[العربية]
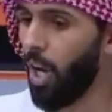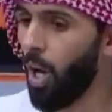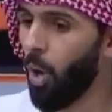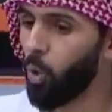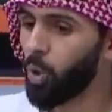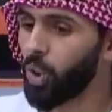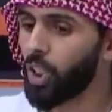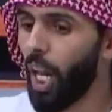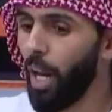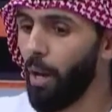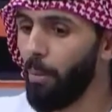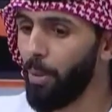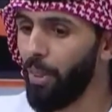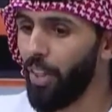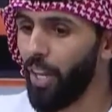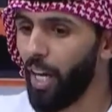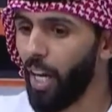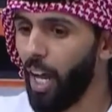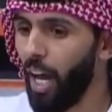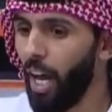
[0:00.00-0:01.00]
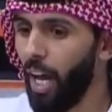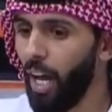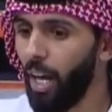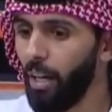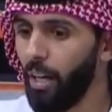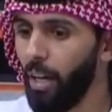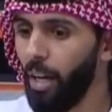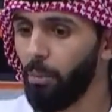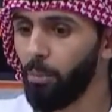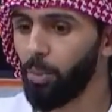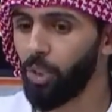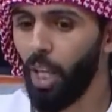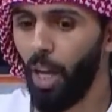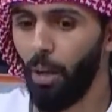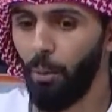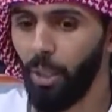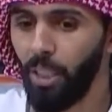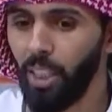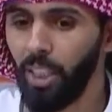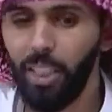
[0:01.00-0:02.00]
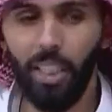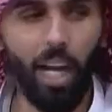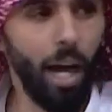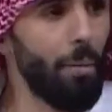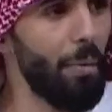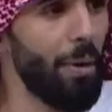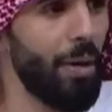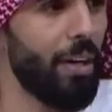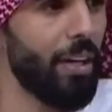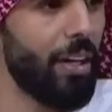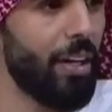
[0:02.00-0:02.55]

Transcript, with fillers: وان شاء الله باذن الله المستقبل قدامه